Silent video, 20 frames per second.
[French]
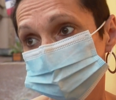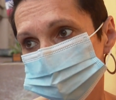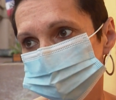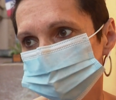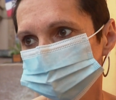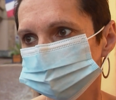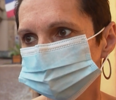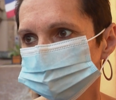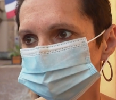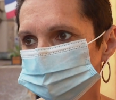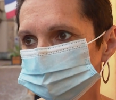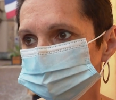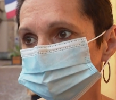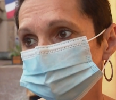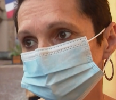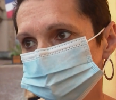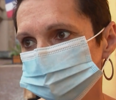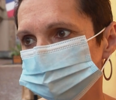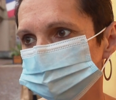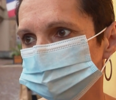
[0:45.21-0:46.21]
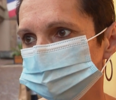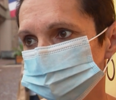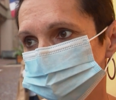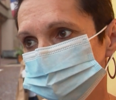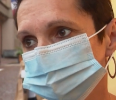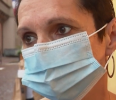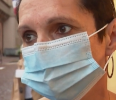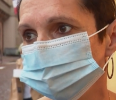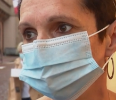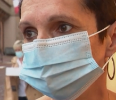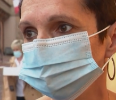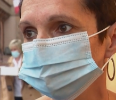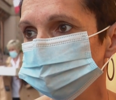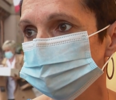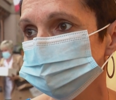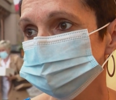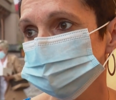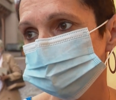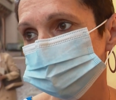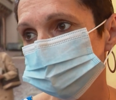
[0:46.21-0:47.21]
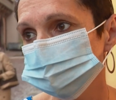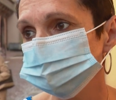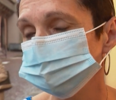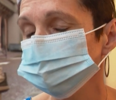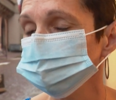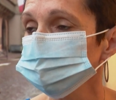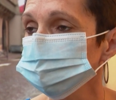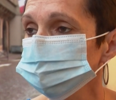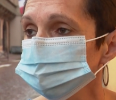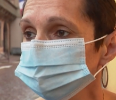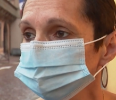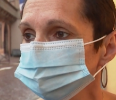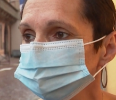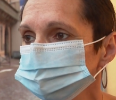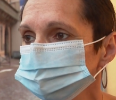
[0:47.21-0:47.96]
une grosse amende, ça fait un peu plus d'un salaire pour un jeune.